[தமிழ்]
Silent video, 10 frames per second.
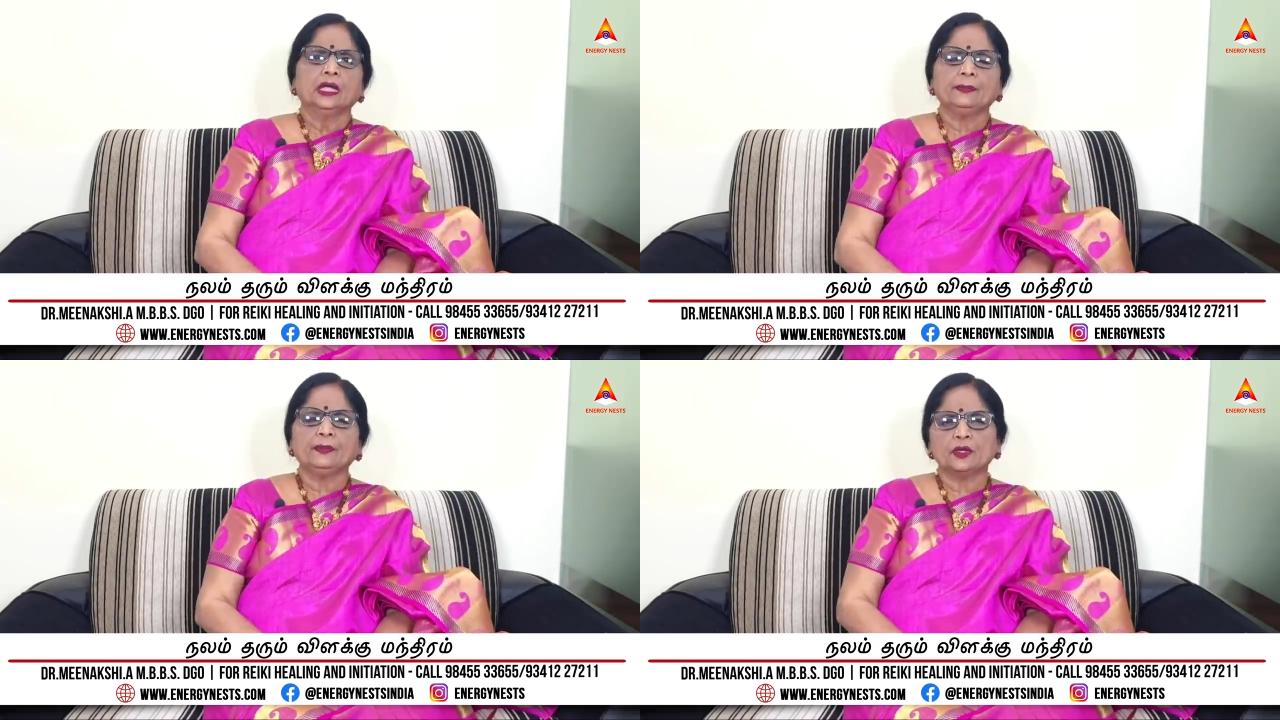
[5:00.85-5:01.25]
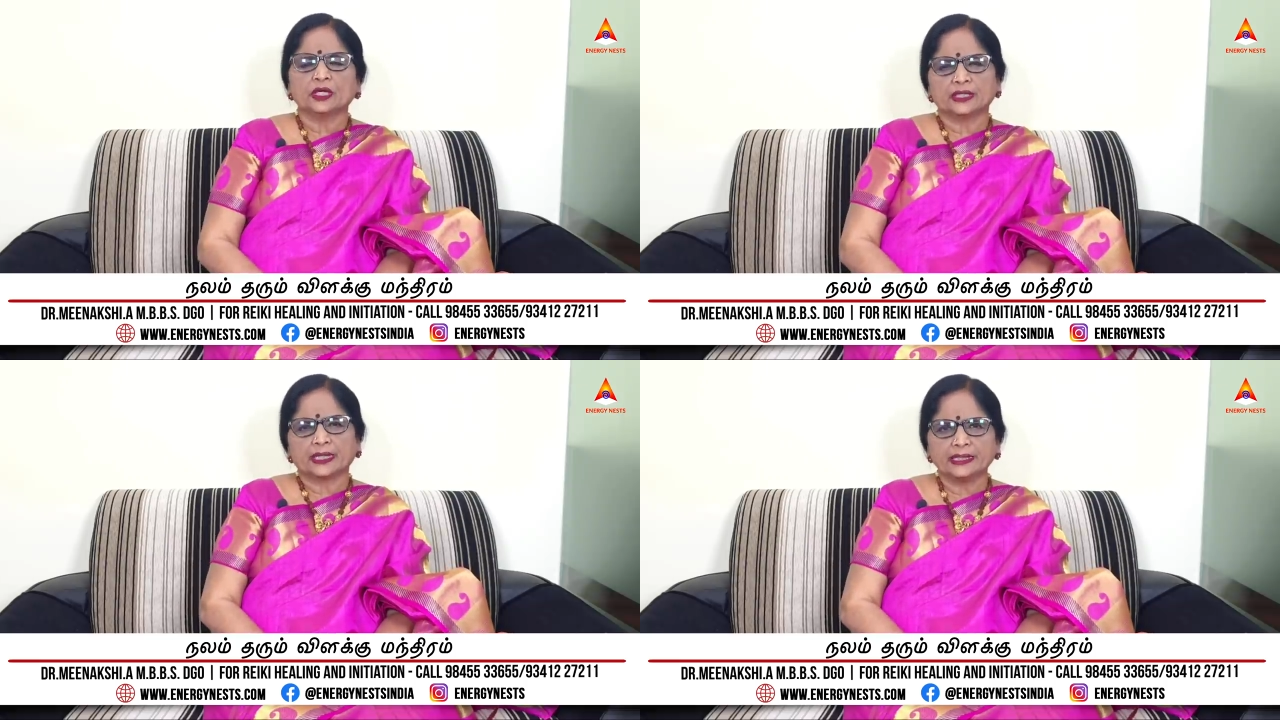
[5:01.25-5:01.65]
இப்போ
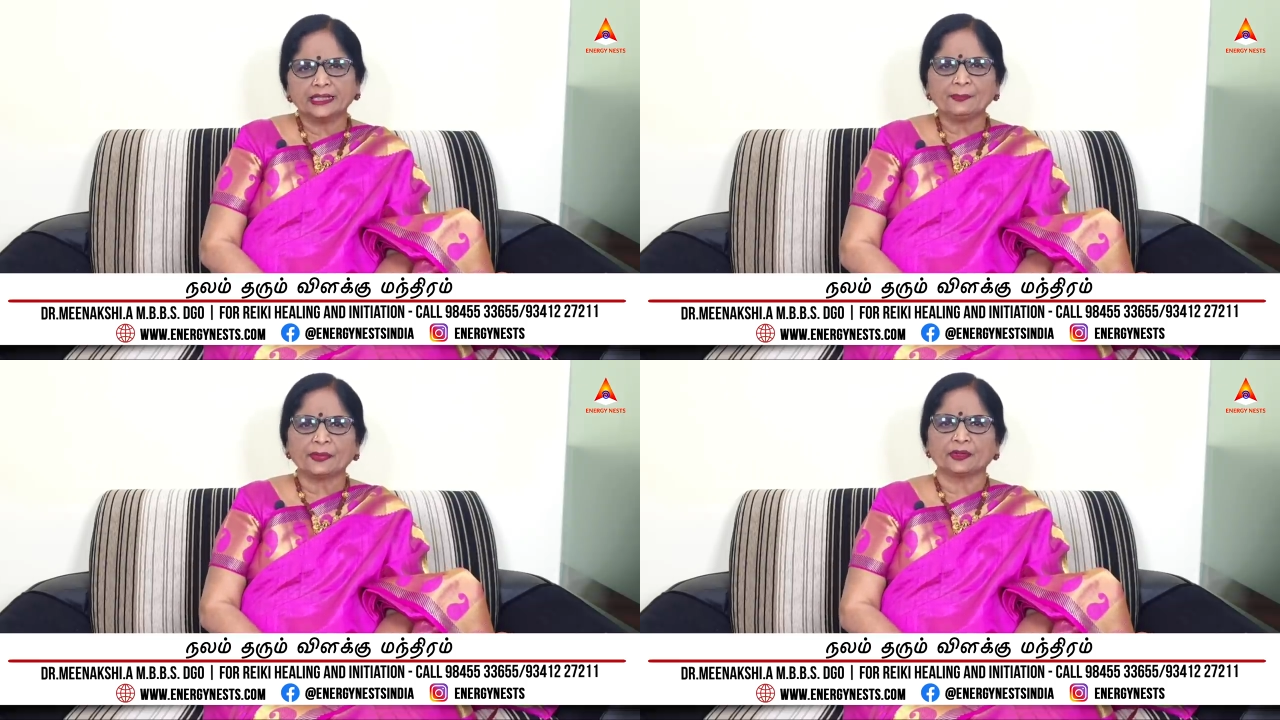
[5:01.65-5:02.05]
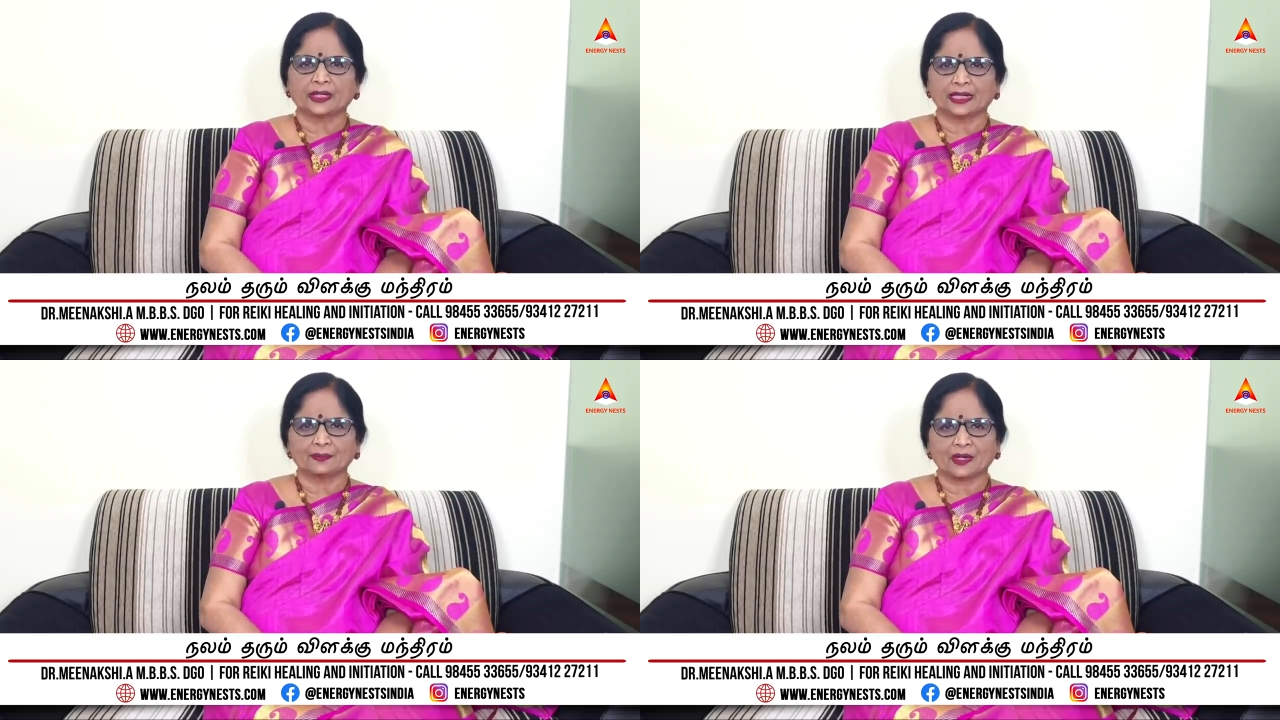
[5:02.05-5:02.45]
உங்களுக்கு நிறைய
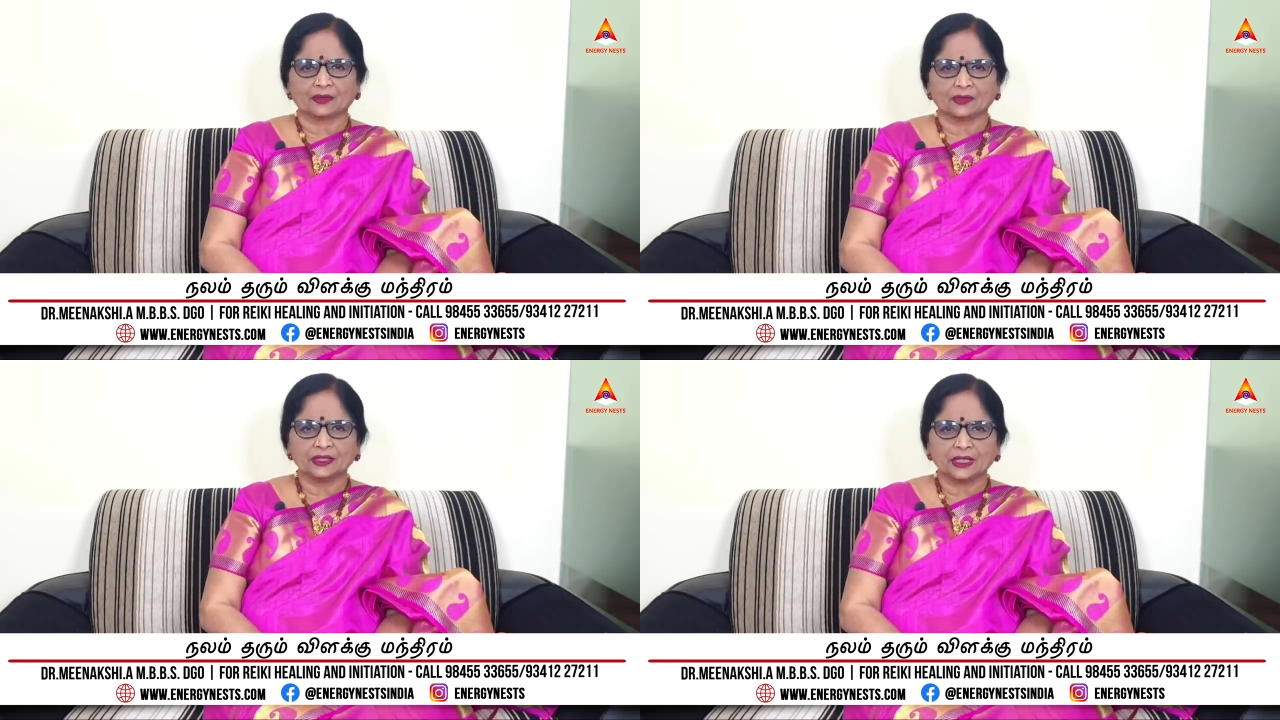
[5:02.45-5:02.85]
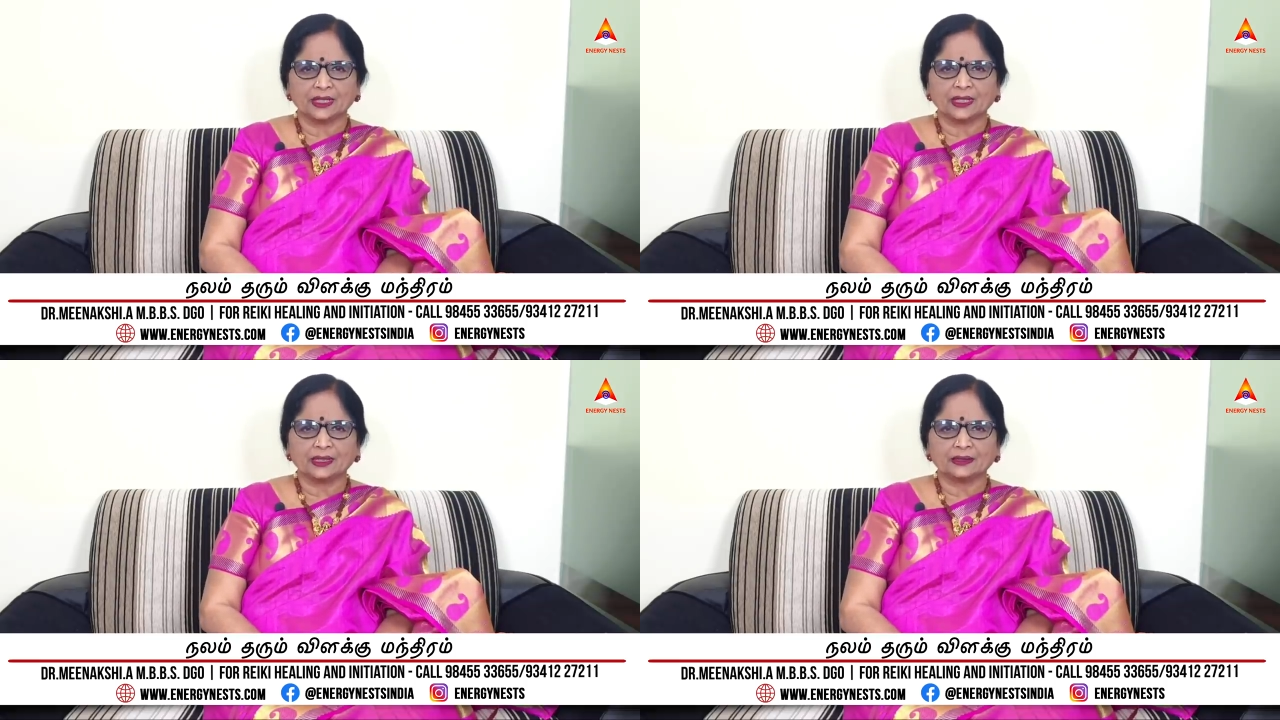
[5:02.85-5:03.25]
பவர் கிடைக்குமா கொஞ்ச
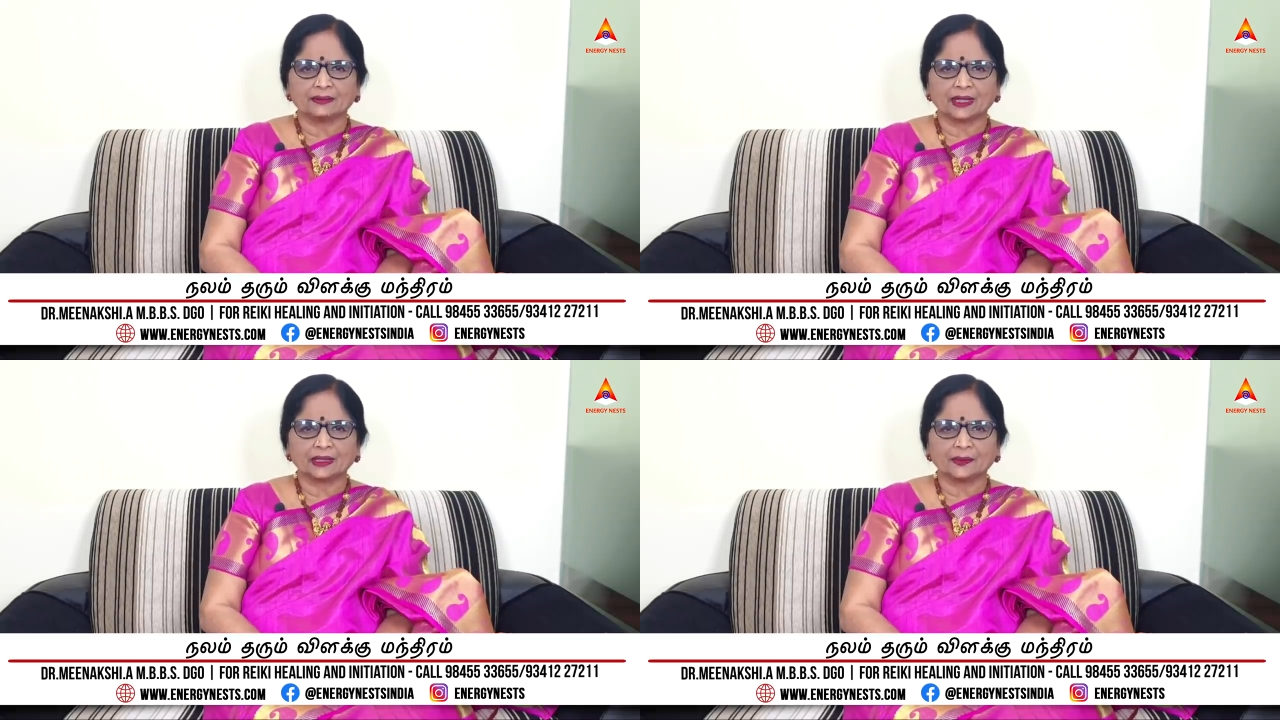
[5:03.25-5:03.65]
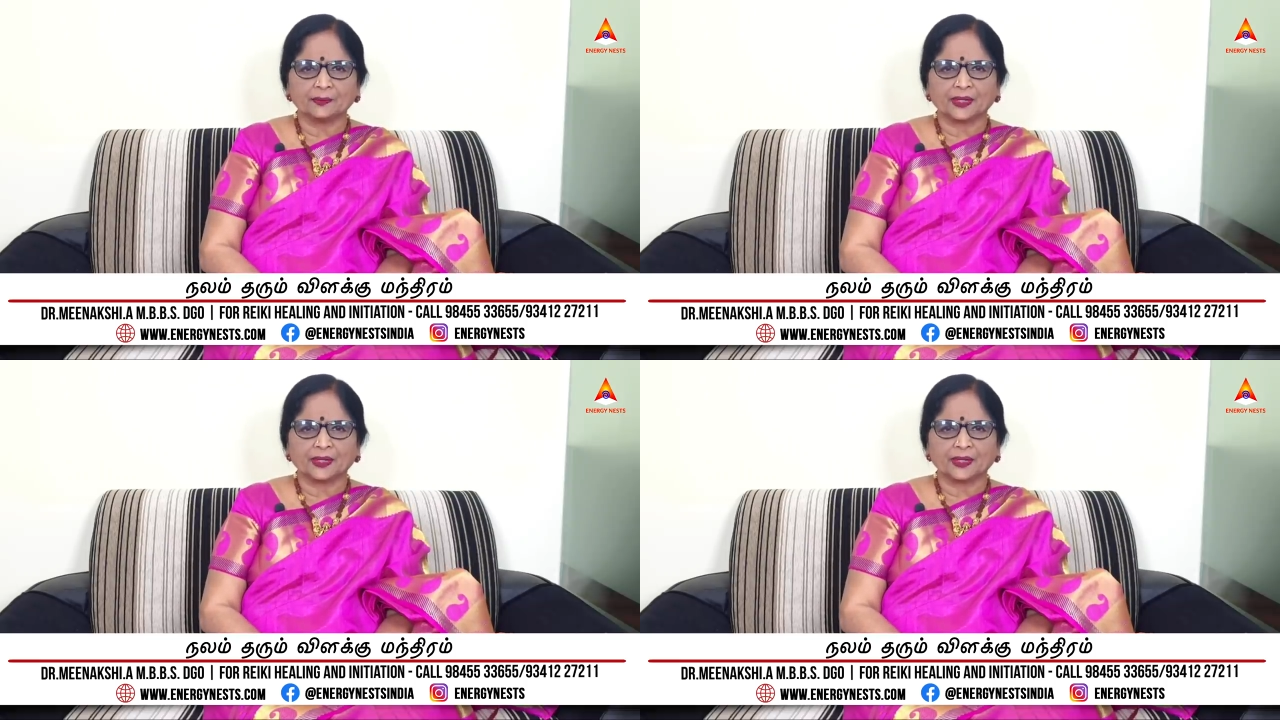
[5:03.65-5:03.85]
நேரம் அந்த விளக்கை அப்படி